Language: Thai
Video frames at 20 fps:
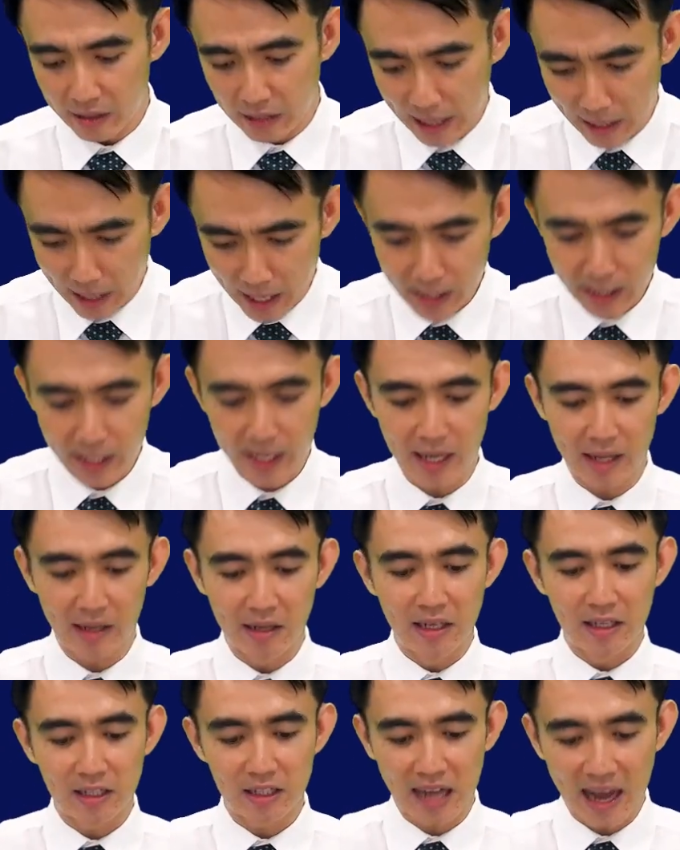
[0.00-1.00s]
ดังนั้นเนี่ย
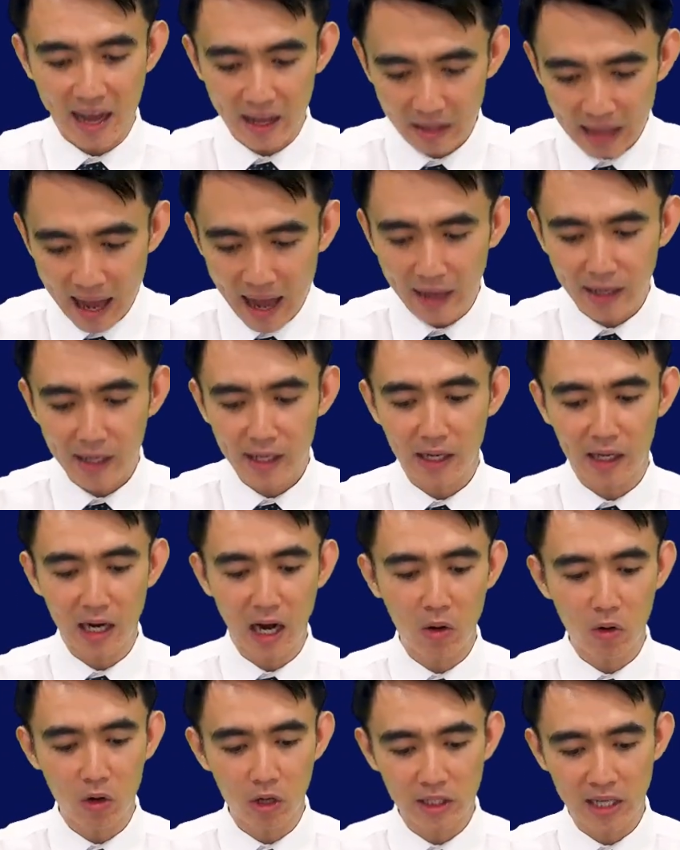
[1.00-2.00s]
ซาตานเนี่ย
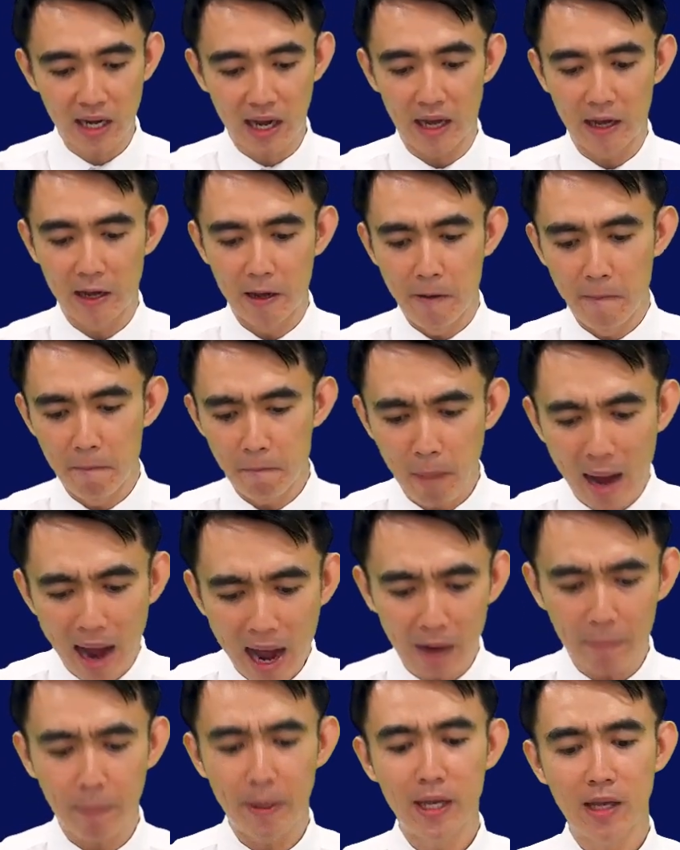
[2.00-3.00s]
เขาก็จะภา
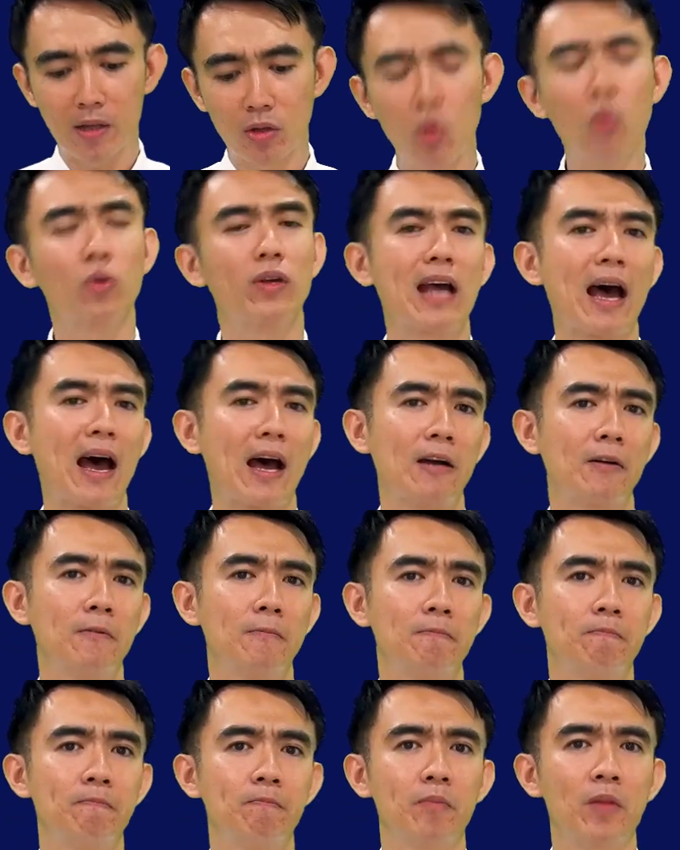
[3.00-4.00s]
คเพียรทุกอย่าง
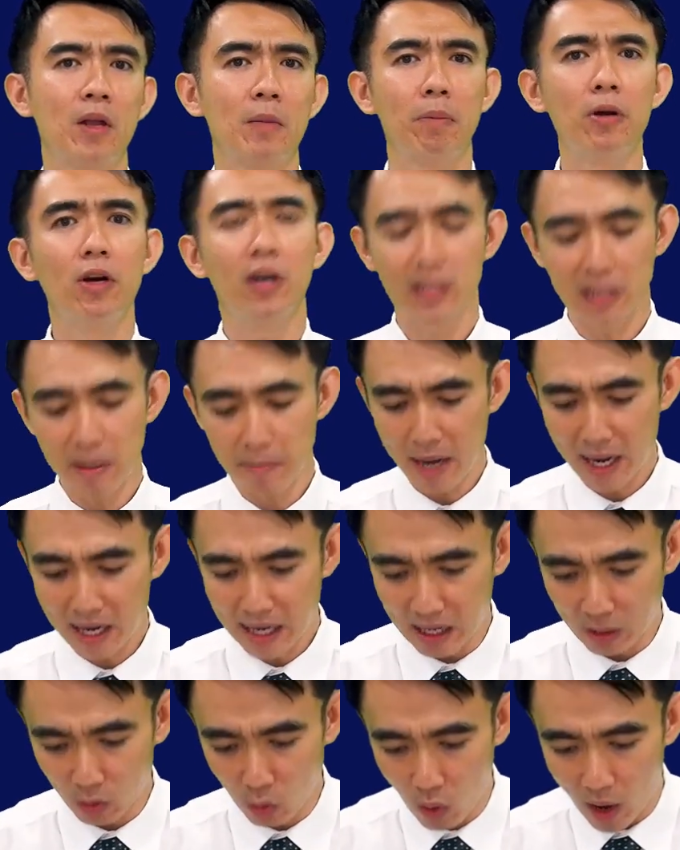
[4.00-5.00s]
เพื่อจะมา
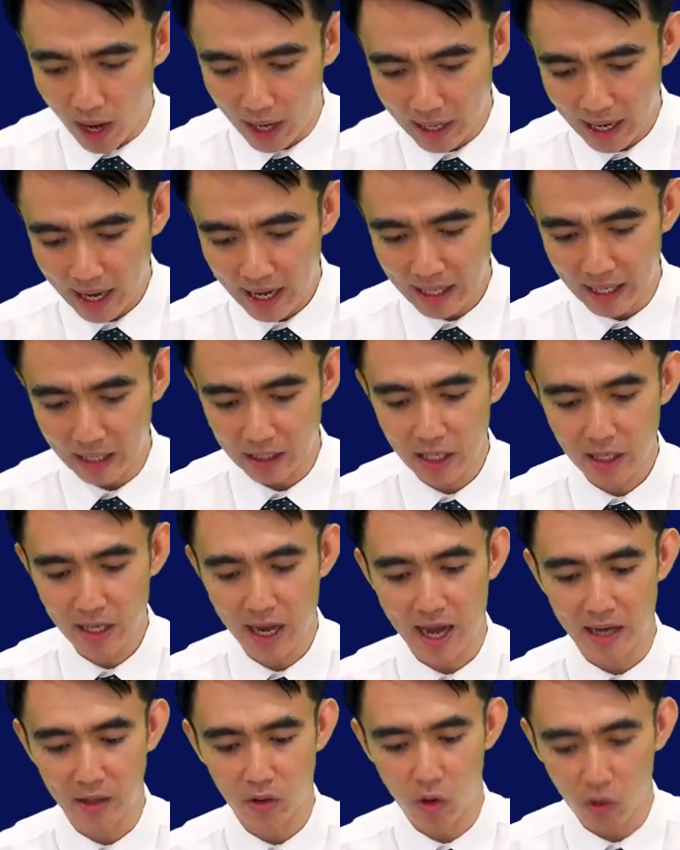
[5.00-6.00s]
ขัดขวางการอธิษ
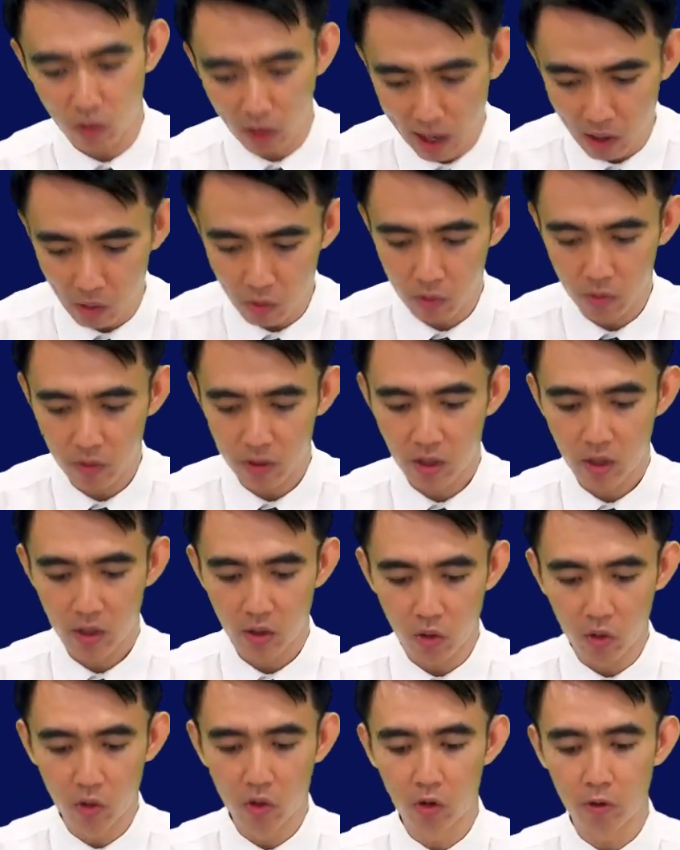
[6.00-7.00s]
ฐานของเรา
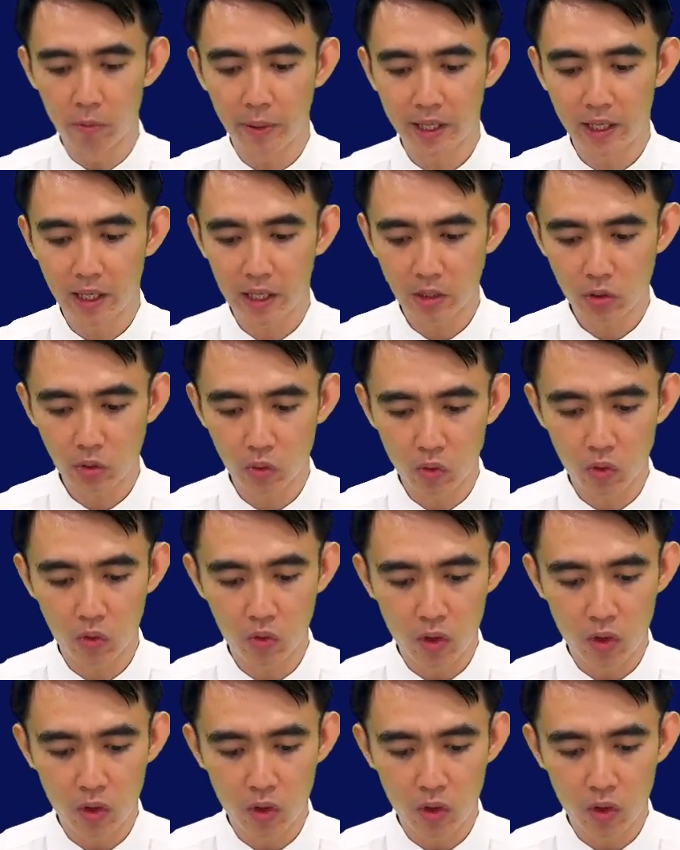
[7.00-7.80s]
โอ้พระเยซู